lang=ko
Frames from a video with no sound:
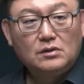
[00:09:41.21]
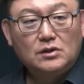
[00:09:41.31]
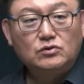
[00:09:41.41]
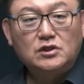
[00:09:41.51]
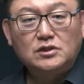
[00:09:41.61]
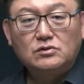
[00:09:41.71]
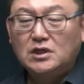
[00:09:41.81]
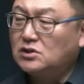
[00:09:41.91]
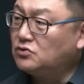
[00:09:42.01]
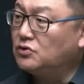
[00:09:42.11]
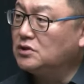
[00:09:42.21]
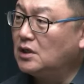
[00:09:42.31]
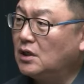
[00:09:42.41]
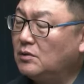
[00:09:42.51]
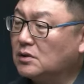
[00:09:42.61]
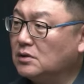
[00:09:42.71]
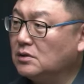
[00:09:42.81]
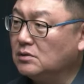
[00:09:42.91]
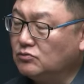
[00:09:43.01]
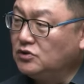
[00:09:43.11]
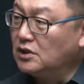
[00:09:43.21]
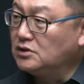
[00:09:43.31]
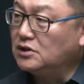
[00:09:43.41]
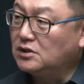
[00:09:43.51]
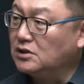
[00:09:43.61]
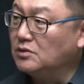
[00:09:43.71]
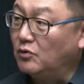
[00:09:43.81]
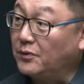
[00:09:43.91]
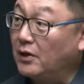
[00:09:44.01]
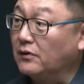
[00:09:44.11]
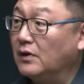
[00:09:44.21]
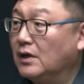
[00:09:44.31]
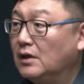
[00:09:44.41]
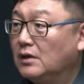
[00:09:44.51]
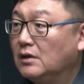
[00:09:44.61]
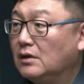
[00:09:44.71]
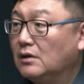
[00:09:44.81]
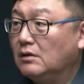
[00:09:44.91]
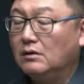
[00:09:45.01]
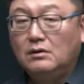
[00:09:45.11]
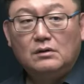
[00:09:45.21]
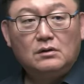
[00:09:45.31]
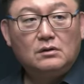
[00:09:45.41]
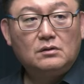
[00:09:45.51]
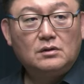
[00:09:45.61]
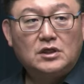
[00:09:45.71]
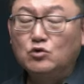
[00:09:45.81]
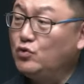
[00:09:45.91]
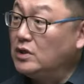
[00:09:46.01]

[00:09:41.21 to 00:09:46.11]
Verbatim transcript: 그리고 실제로 채식주의자의 그 문제 의식들을 보면 어 기후